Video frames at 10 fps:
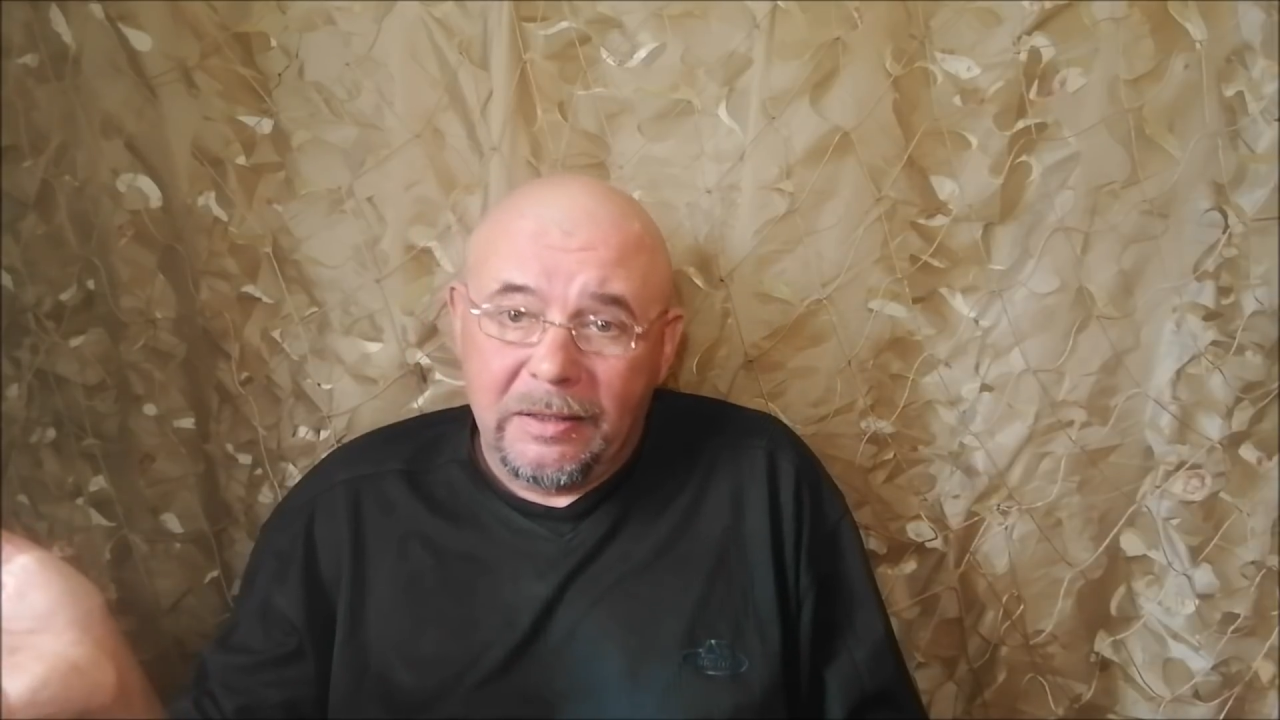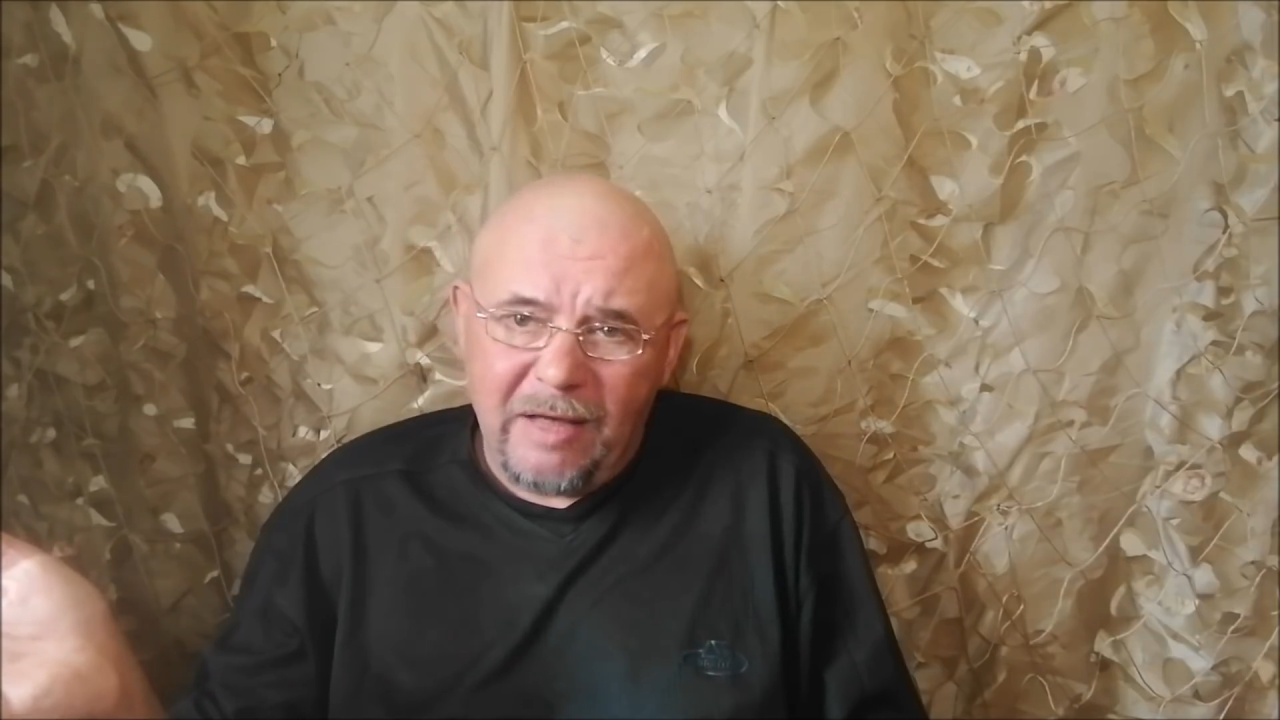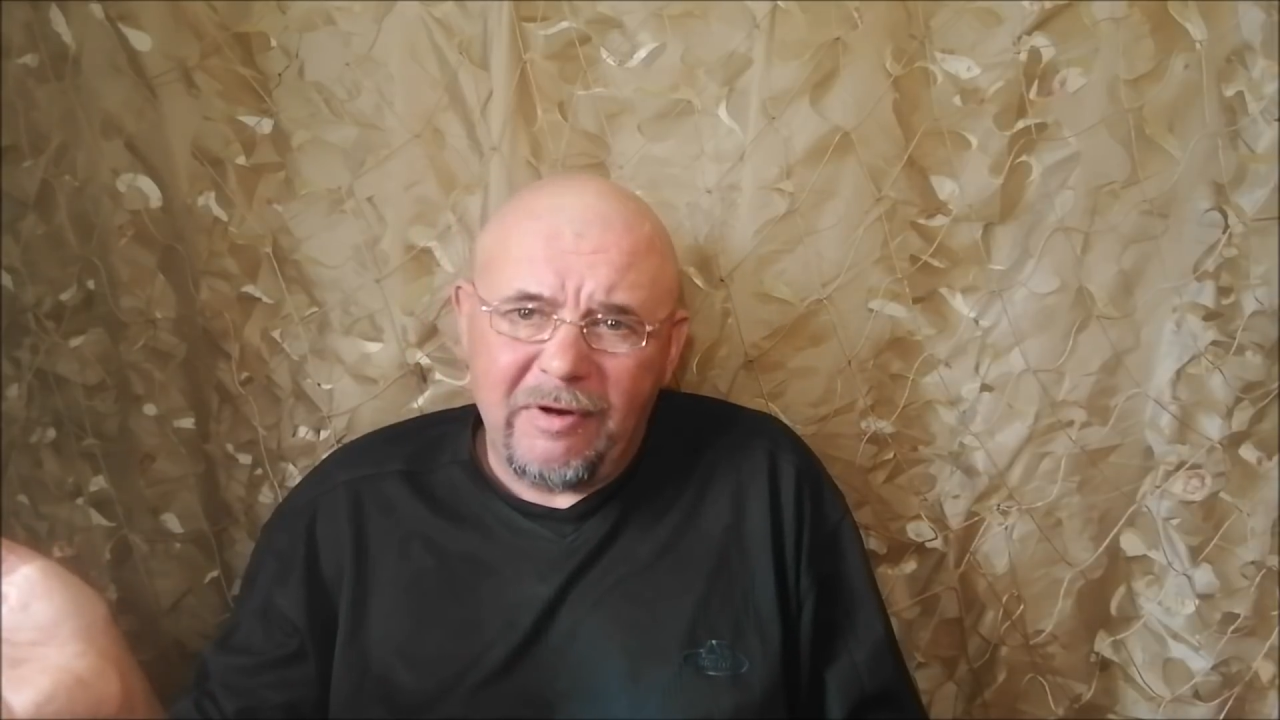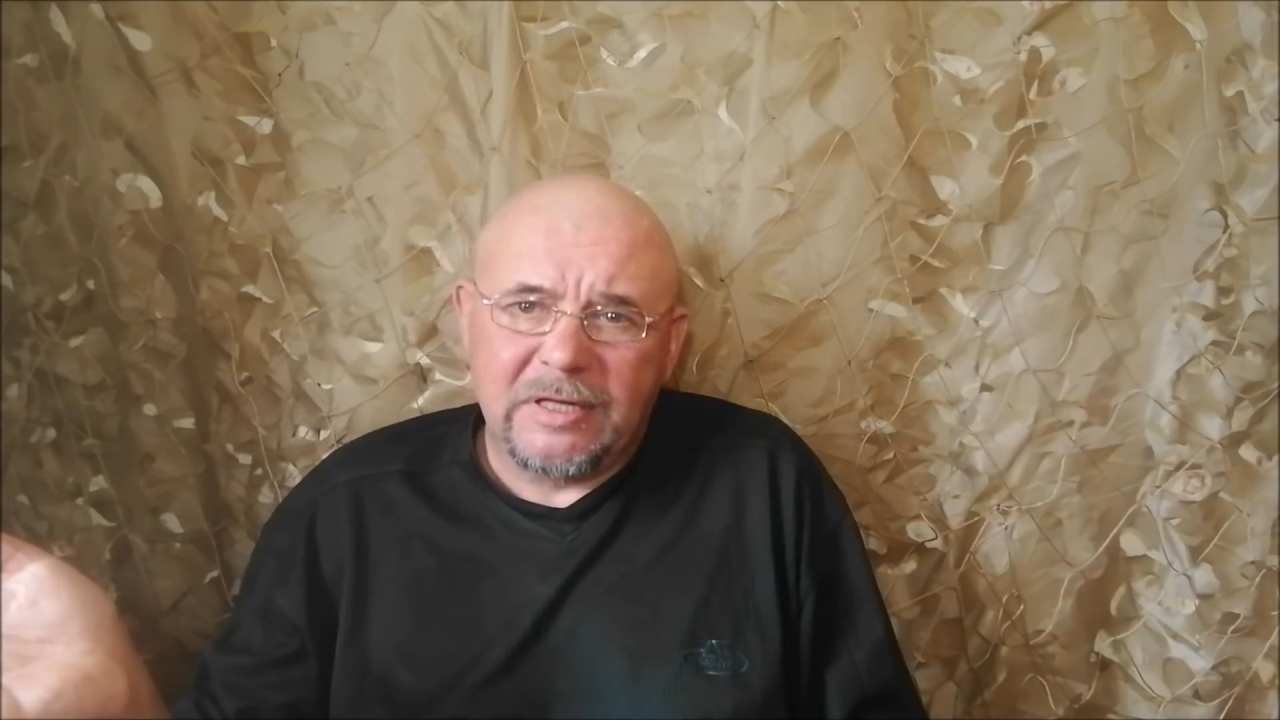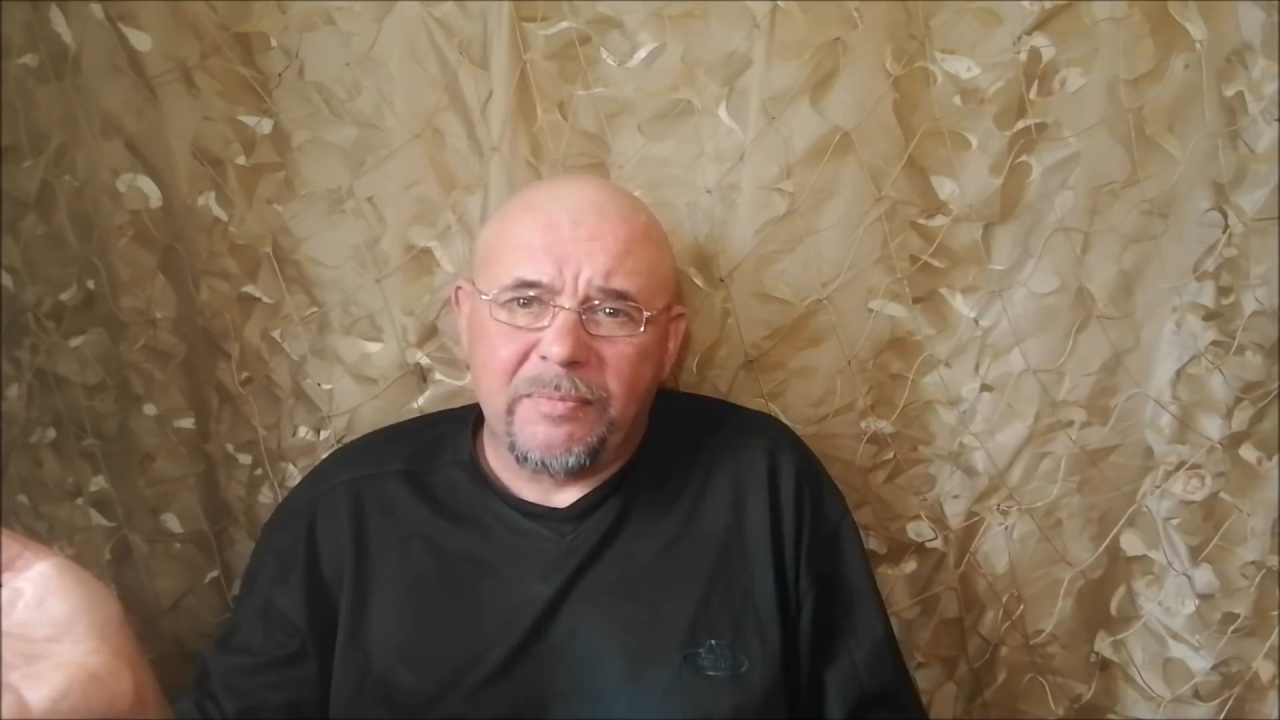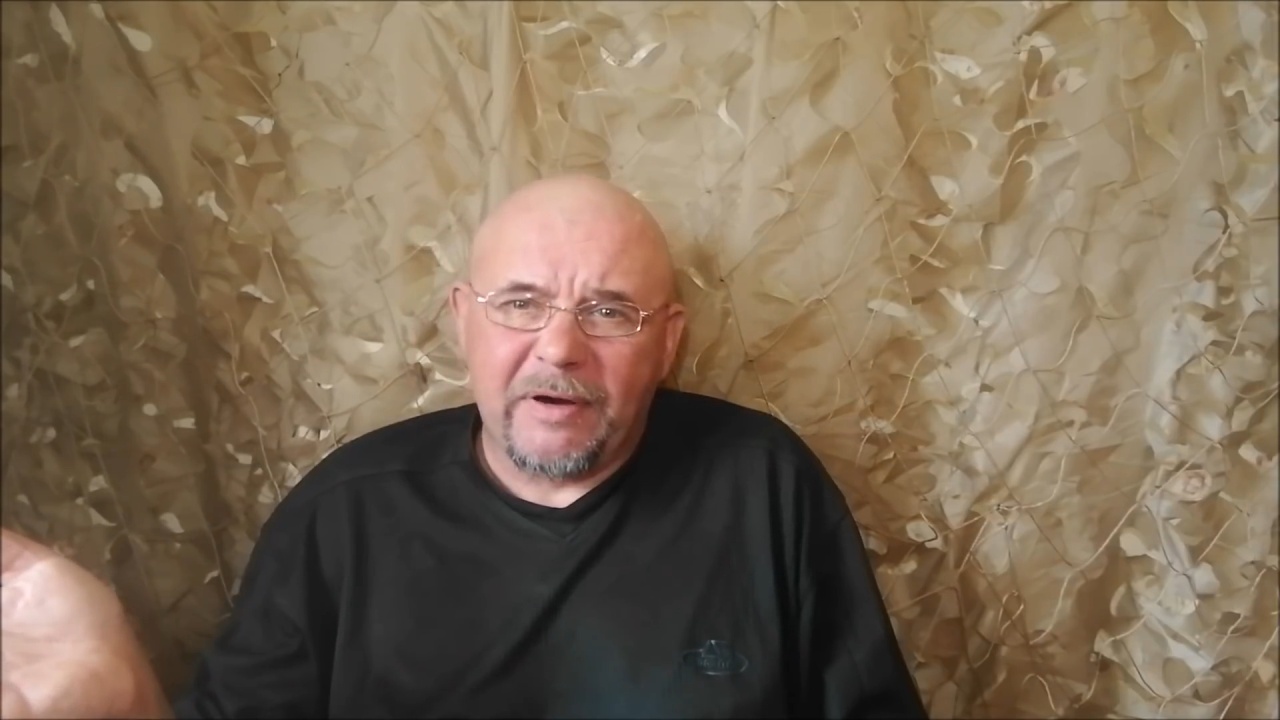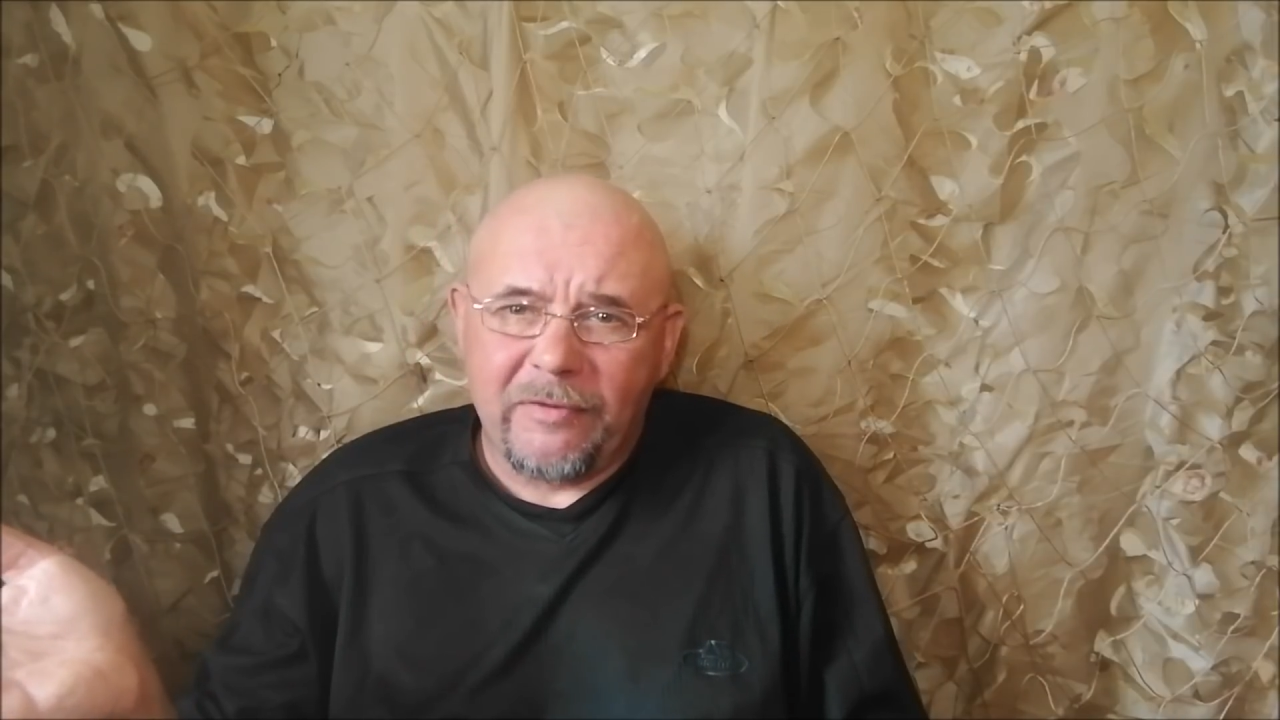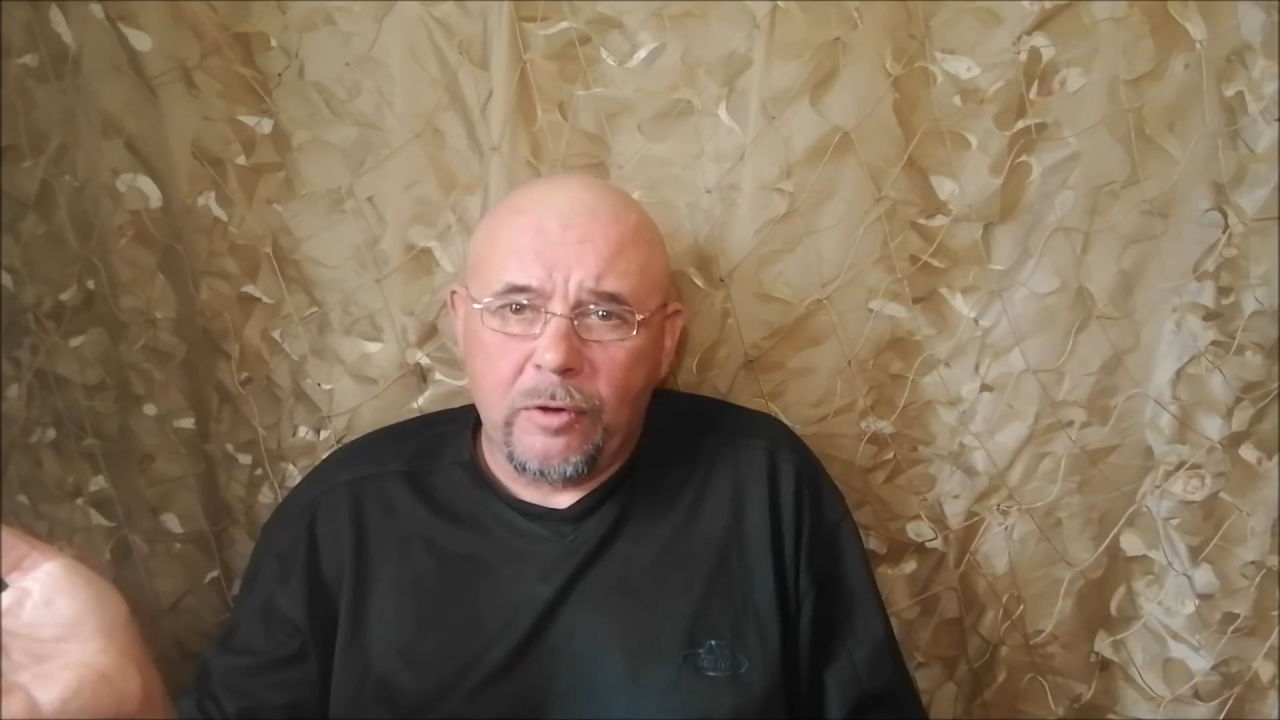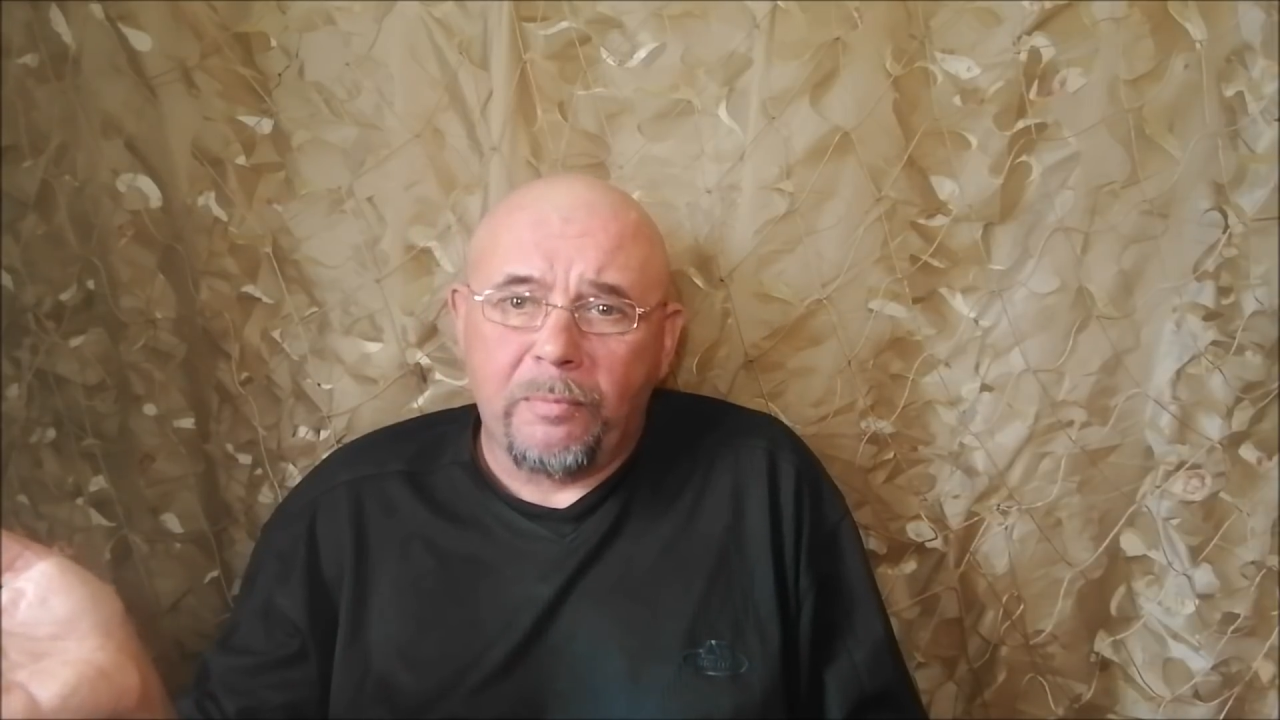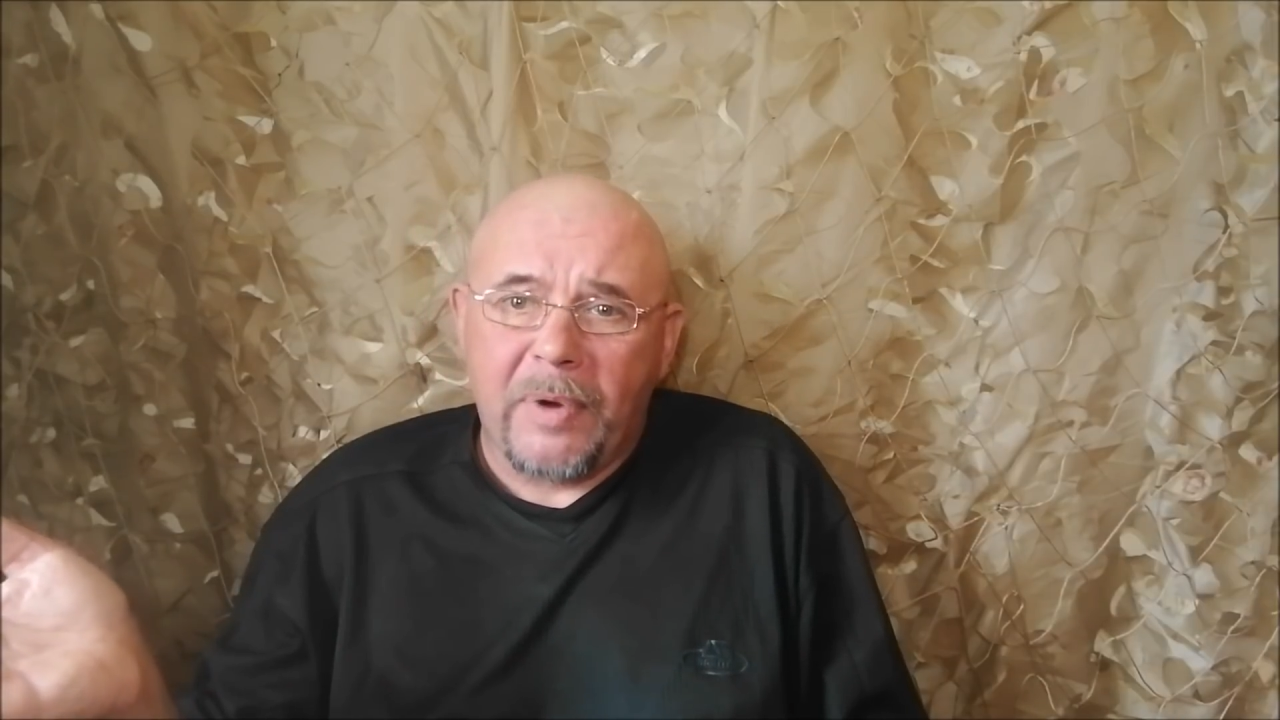Давайте
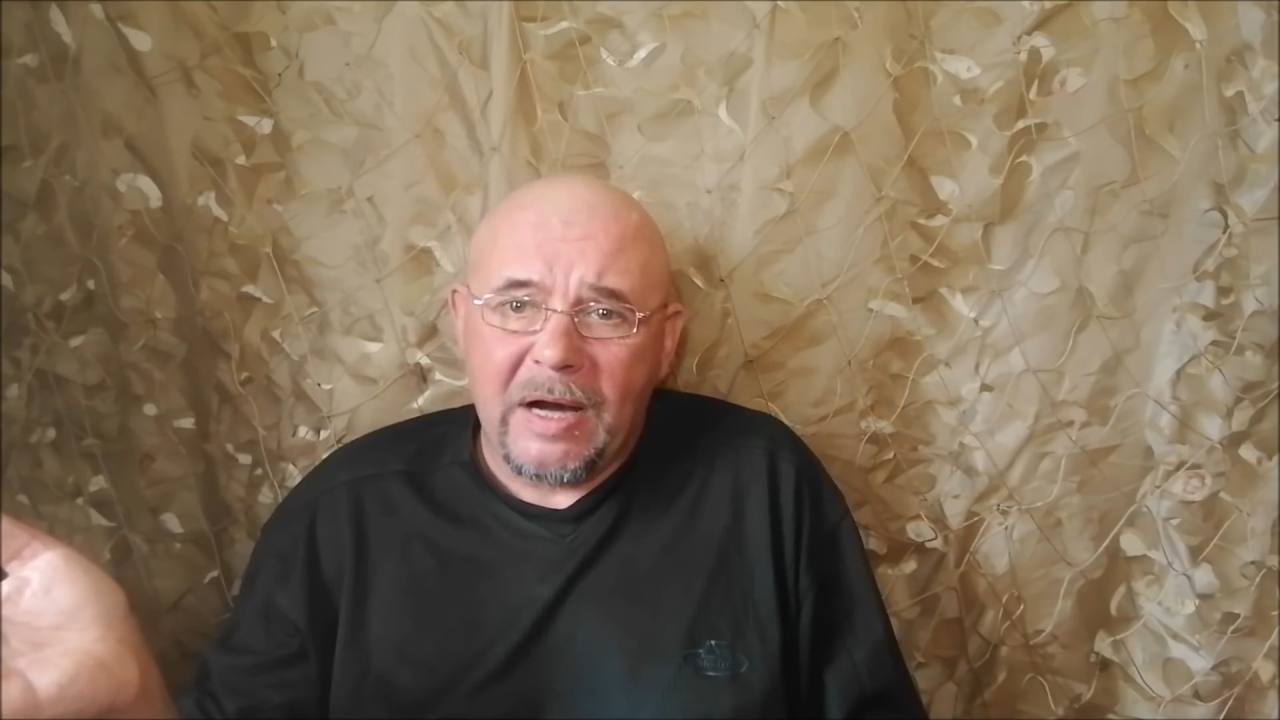проведем